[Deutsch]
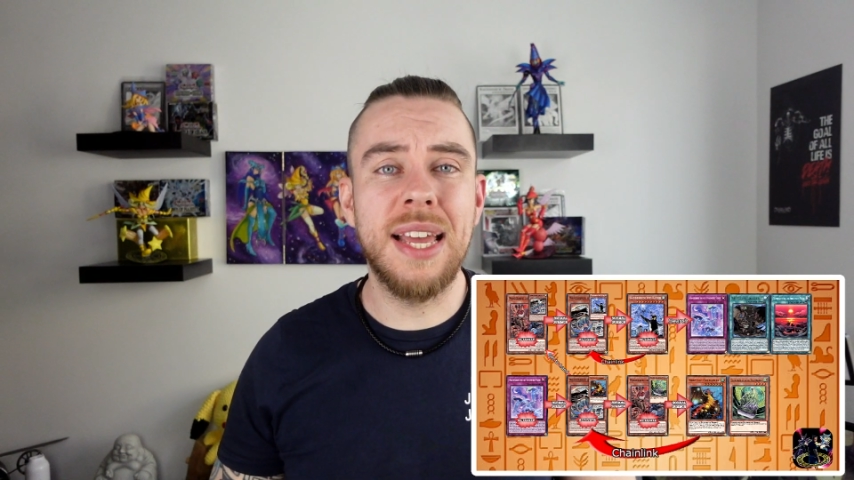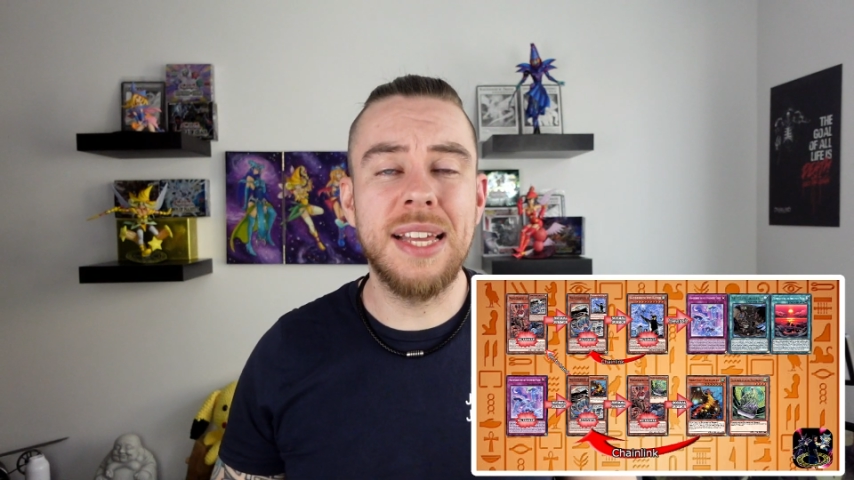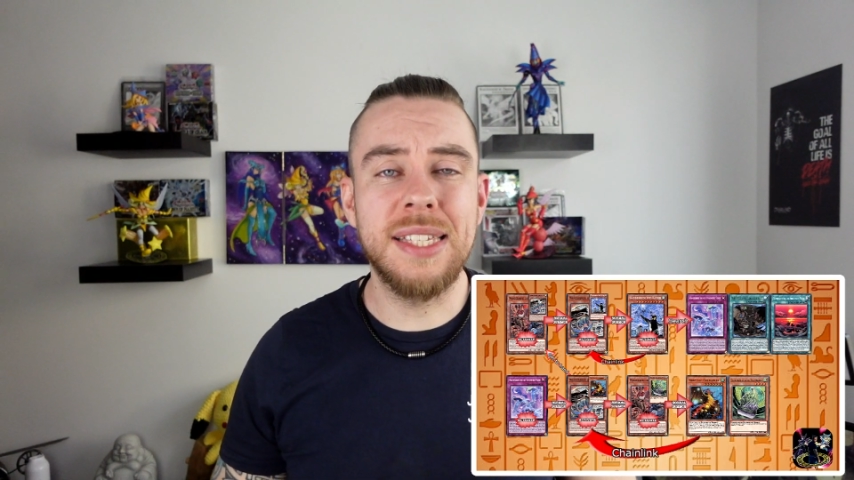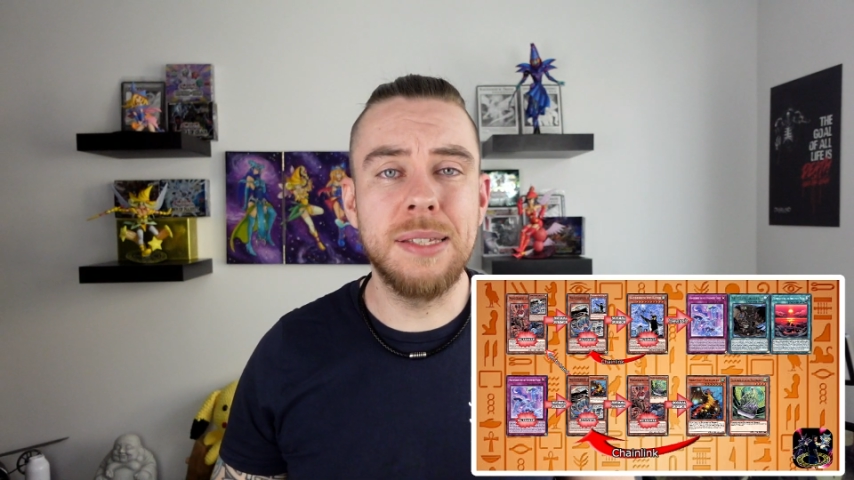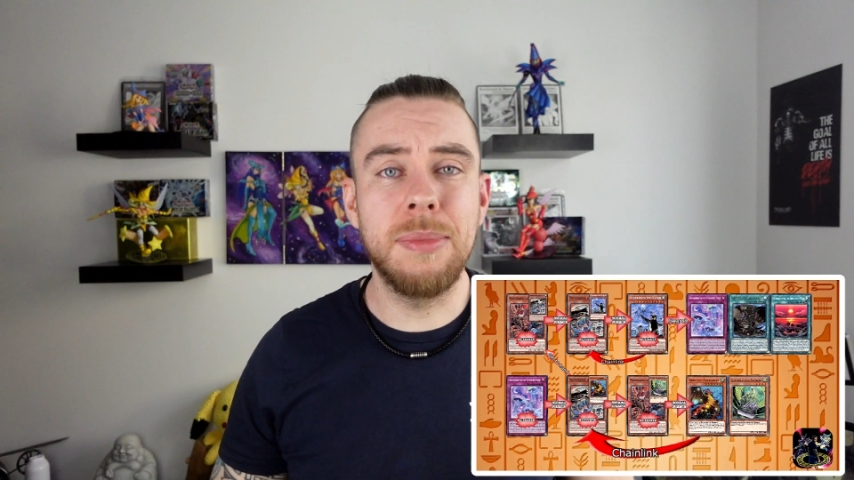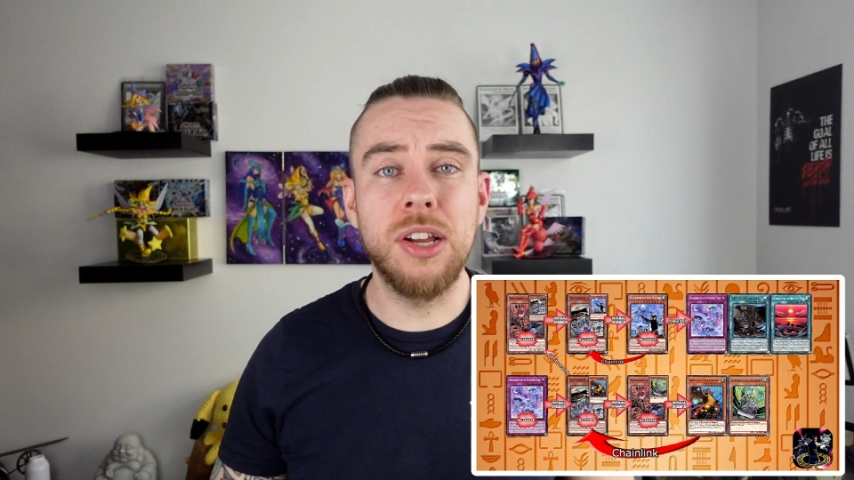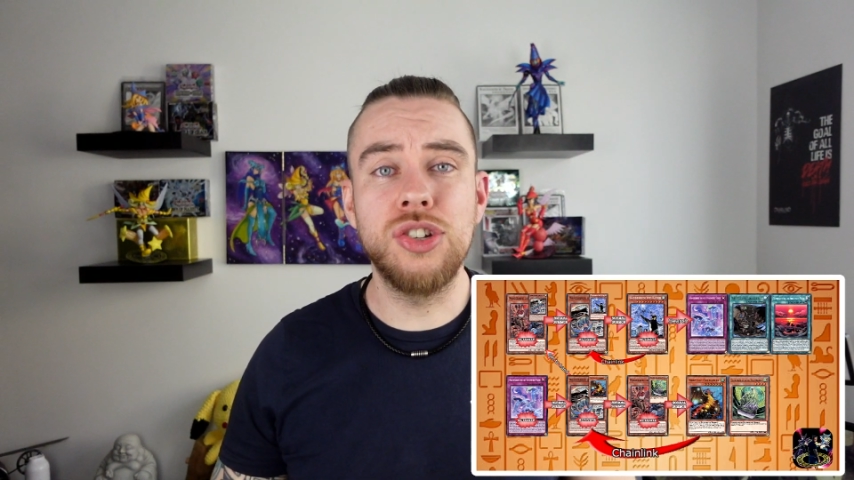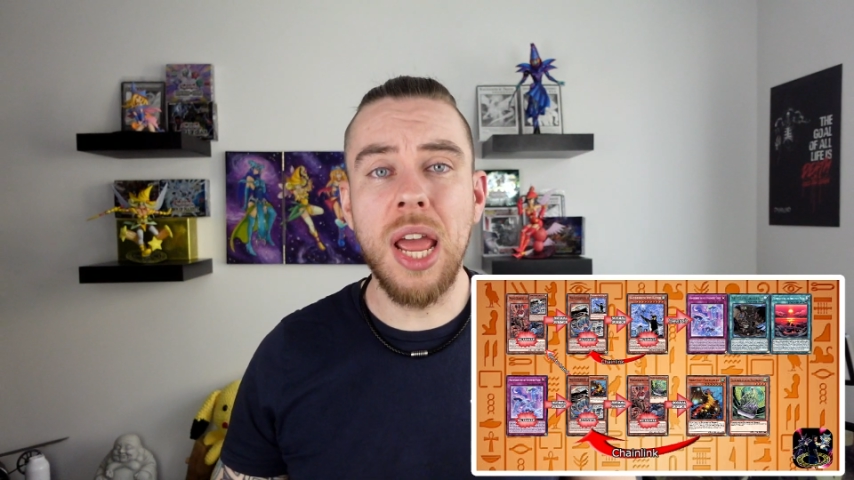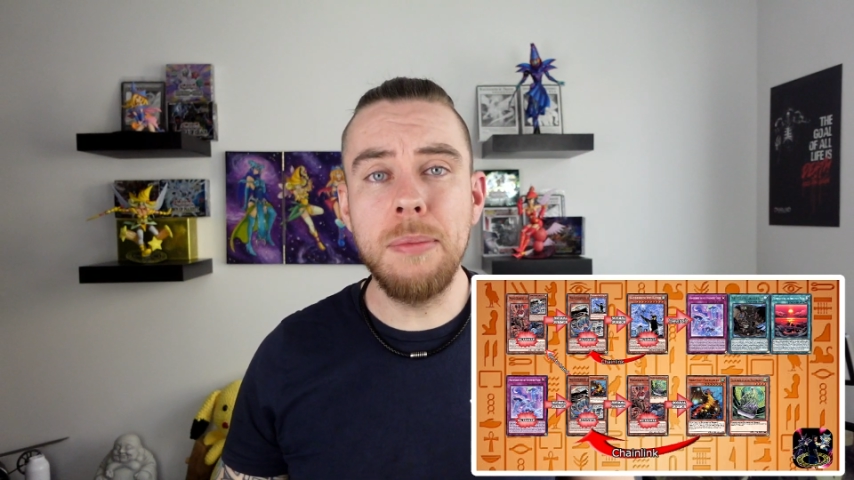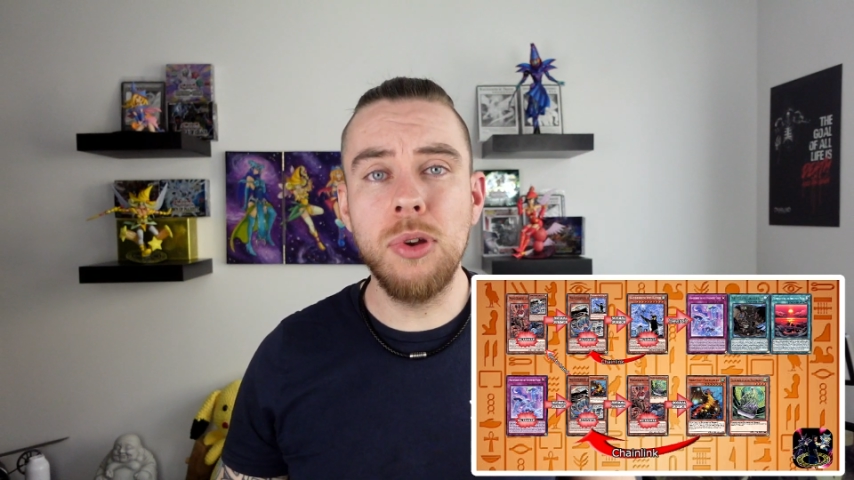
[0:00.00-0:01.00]
erste Mal
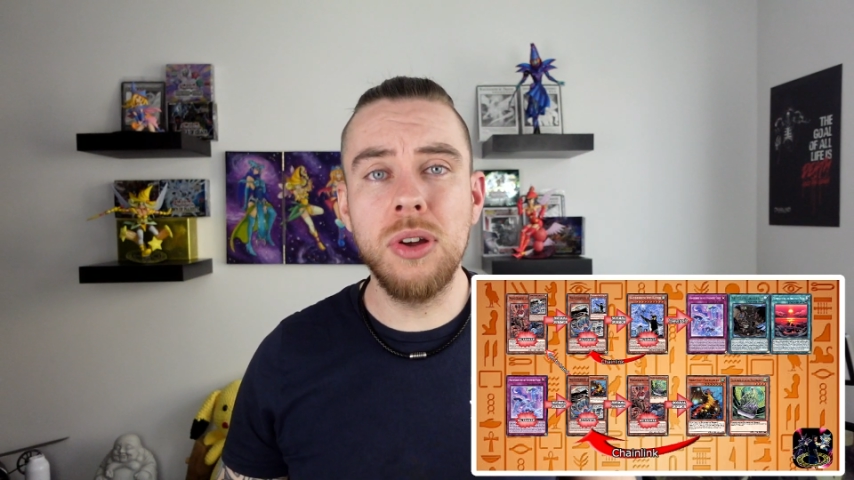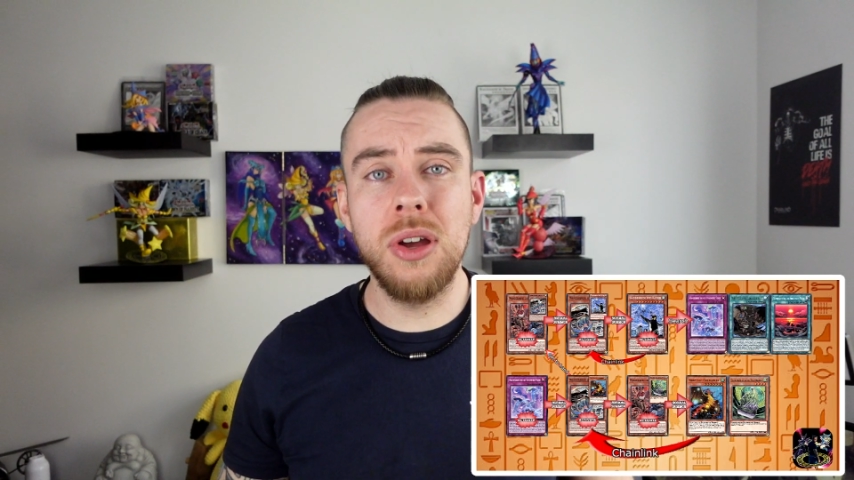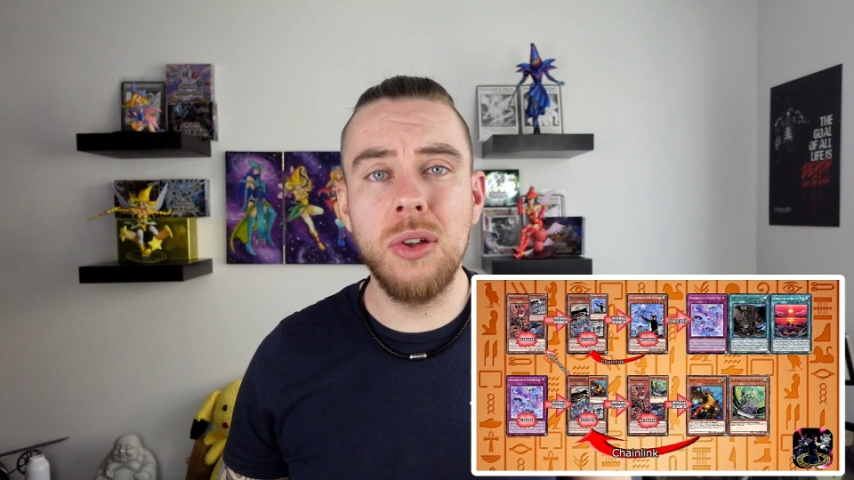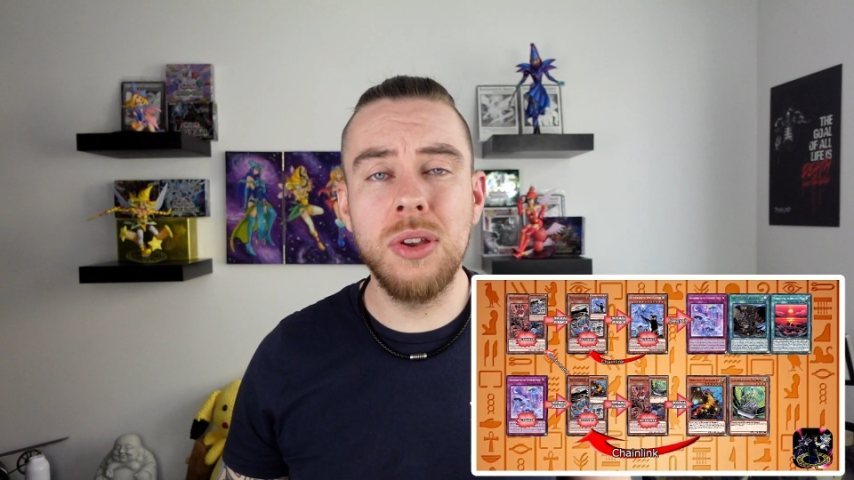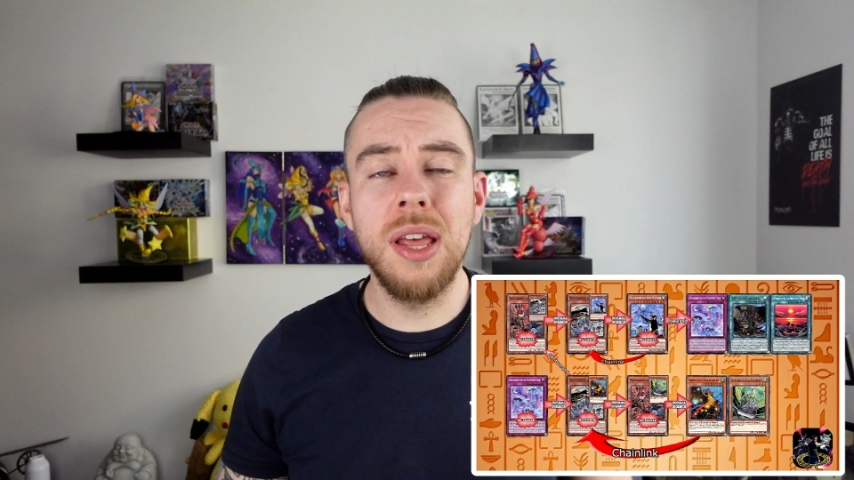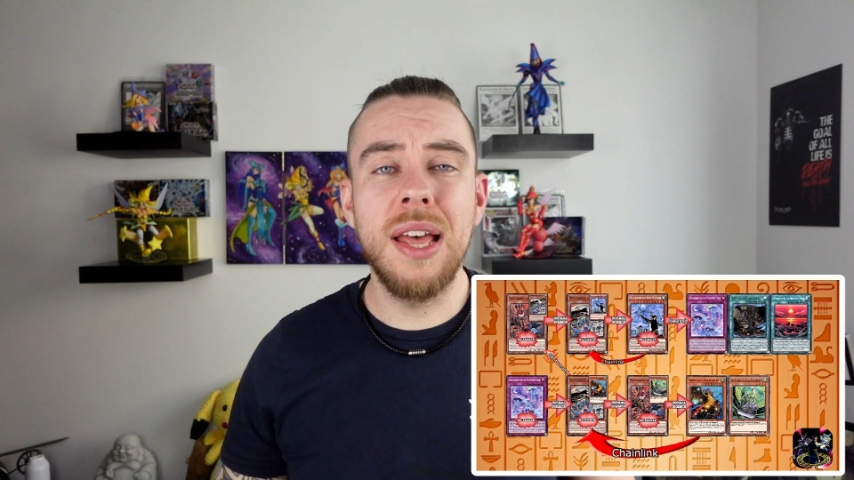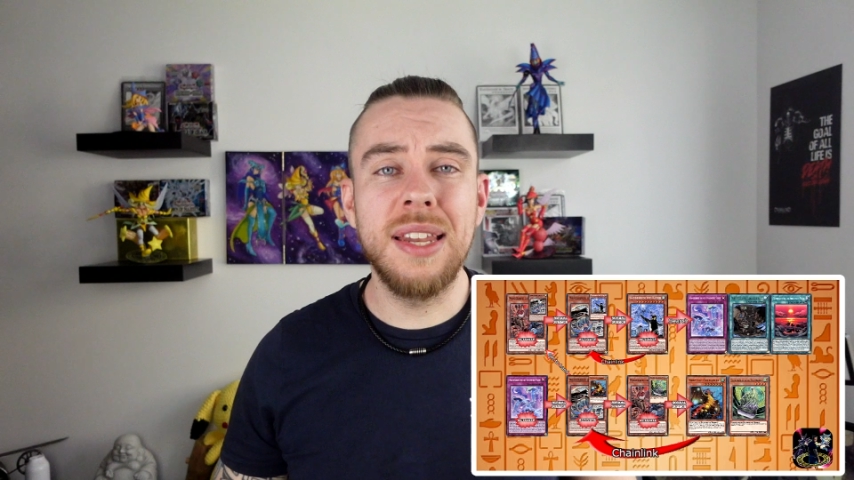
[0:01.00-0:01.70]
Shane blocken können,